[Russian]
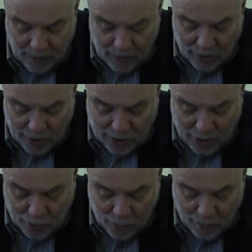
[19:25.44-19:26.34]
Сейчас я
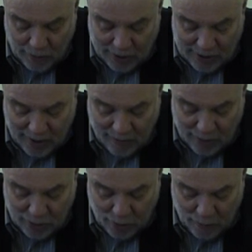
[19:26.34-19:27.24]
хочу вот оставить
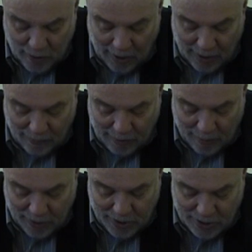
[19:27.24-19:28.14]
философию, а как-то вот
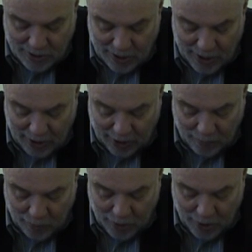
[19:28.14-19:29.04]
обратиться к
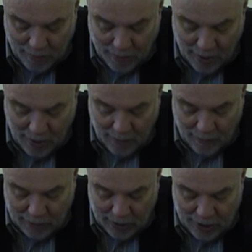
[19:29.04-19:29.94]
некоторым другим
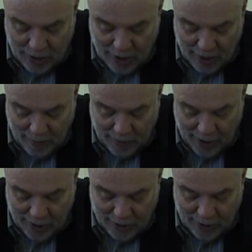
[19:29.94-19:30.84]
вот идеям
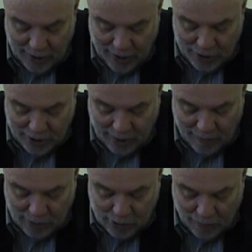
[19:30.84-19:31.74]
греческой
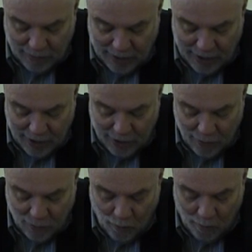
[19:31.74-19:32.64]
философии, к
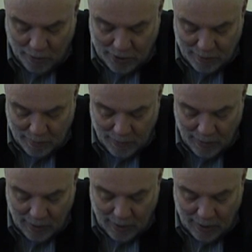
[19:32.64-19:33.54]
ее образам,
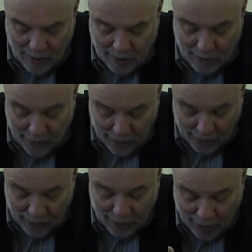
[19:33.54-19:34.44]
э,
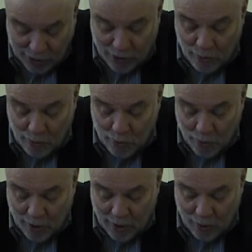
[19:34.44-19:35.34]
греческой
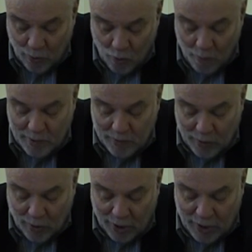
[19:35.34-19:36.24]
культуры, к ее образам, к
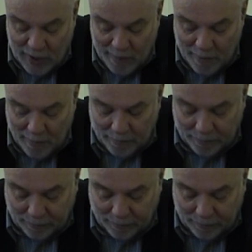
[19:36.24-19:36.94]
ее архетипам.